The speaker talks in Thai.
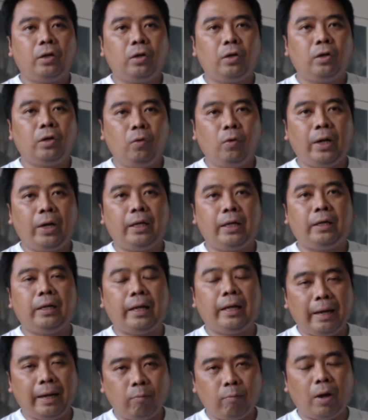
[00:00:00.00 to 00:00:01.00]
ด้วย
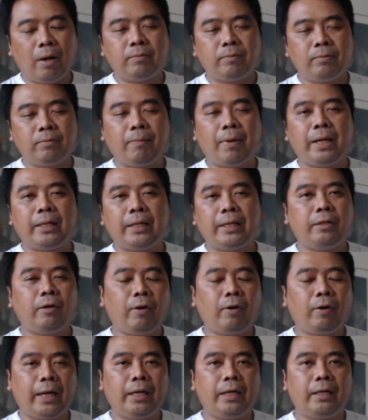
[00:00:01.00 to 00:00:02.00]
ระดับความสามารถที่เท่า
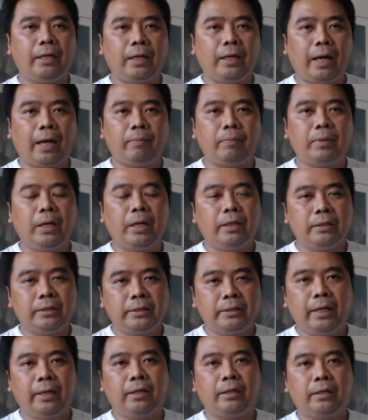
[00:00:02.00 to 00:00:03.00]
ไหร่นะครับ
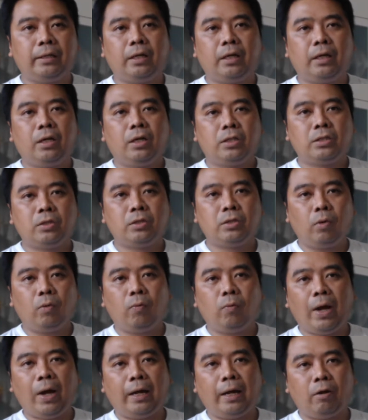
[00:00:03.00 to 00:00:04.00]
เช่นสมมติ
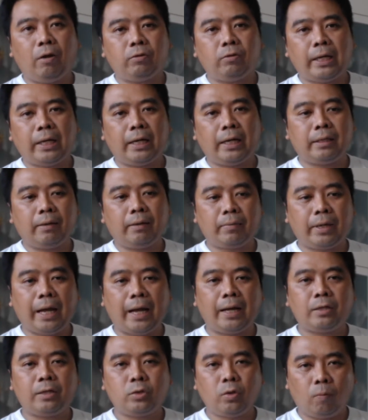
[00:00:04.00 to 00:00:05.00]
ว่าเราจะทำกา
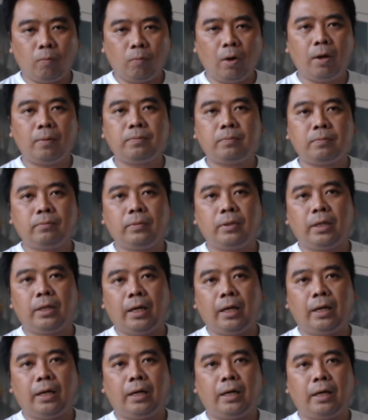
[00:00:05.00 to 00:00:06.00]
รส่งมอบ
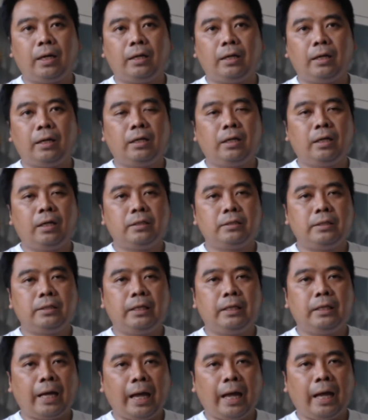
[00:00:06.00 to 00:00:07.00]
สิน
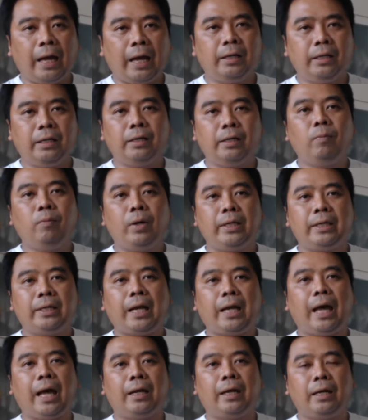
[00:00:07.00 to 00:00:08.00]
ค้าหรือบริ
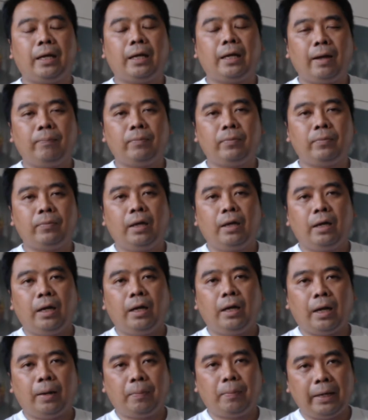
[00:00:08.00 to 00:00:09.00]
การนะครับ
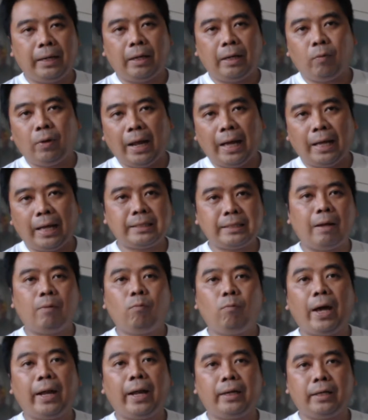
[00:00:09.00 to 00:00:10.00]
ภายในเวลา 3
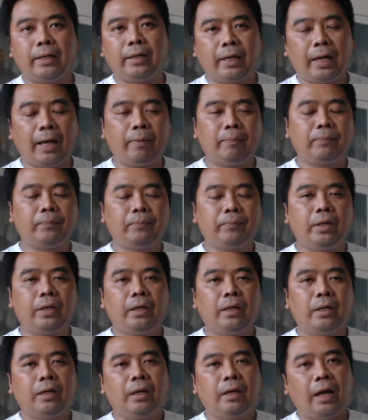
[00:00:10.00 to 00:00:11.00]
วันนะครับ
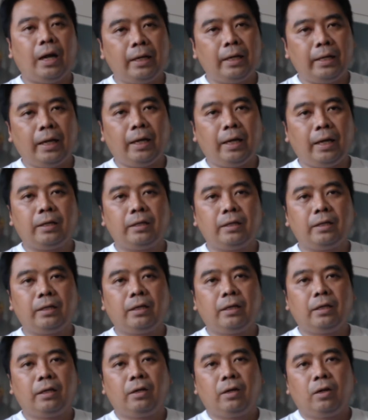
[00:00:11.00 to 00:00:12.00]
อันนี้
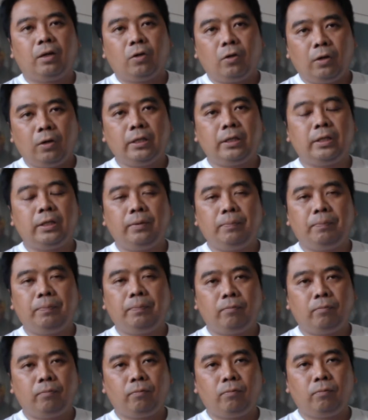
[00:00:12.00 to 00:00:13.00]
ก็คือ
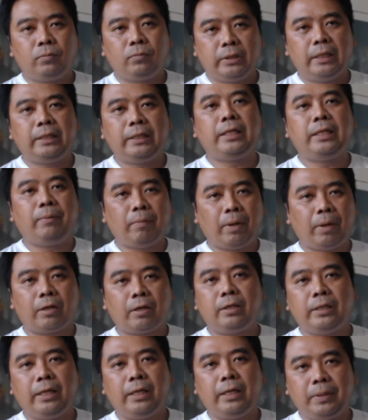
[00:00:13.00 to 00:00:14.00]
จริงๆมันก็
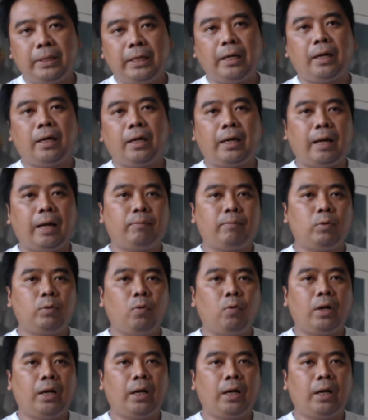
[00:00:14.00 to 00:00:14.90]
เทียบเคียงกับตัว